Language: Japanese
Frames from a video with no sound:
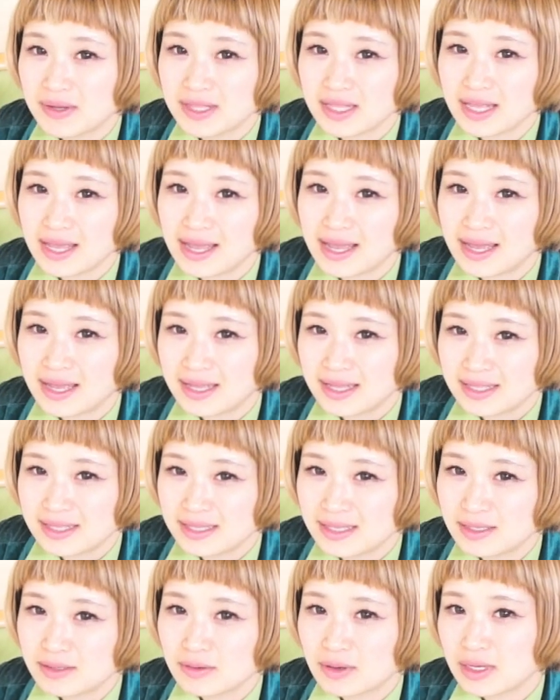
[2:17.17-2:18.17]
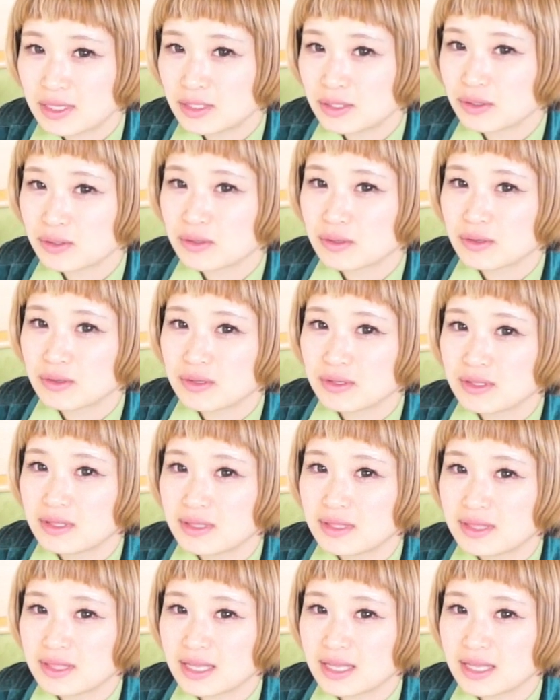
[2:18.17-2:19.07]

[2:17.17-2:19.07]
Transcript: はね実はちょっと